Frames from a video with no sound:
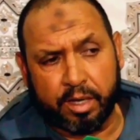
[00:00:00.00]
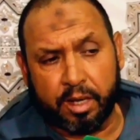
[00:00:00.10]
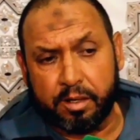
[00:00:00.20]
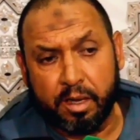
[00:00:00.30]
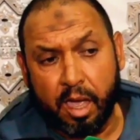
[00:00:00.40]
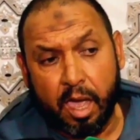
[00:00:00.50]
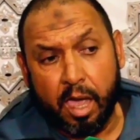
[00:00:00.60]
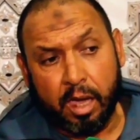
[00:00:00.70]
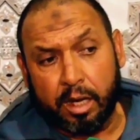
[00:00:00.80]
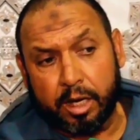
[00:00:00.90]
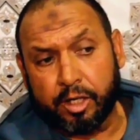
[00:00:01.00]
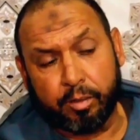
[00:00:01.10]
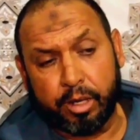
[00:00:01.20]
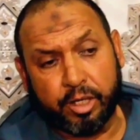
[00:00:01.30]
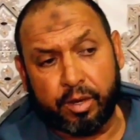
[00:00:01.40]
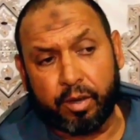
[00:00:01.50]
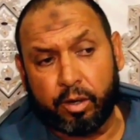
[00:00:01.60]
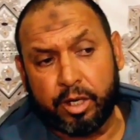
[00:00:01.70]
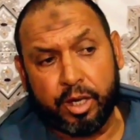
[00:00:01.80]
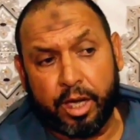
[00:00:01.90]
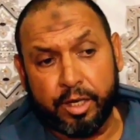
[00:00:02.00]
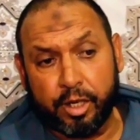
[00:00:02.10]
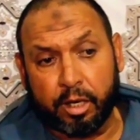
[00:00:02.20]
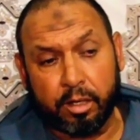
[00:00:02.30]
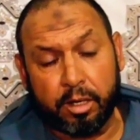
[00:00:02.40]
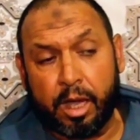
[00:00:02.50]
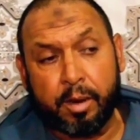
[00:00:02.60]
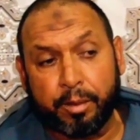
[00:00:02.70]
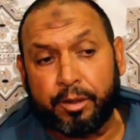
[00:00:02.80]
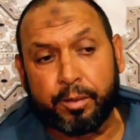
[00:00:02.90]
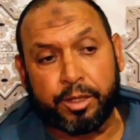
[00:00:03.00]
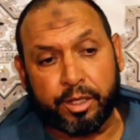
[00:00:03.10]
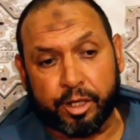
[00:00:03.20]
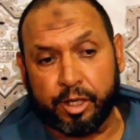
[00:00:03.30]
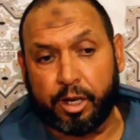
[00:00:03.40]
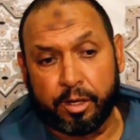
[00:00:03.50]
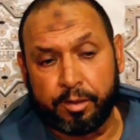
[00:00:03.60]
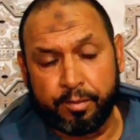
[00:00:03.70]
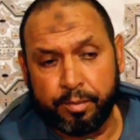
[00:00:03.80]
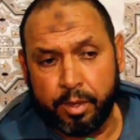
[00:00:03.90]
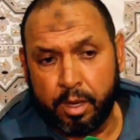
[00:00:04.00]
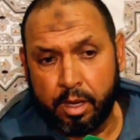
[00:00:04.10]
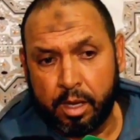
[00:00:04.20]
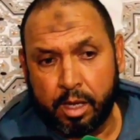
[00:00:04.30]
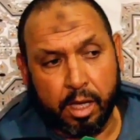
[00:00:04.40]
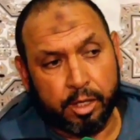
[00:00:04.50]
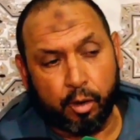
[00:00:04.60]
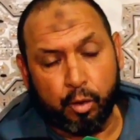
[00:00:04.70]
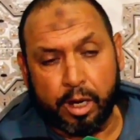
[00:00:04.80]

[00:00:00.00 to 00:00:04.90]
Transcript: كان الا جاب الله شافها ولا شي حاجه انا بغيت بنتي ترجع هذا هو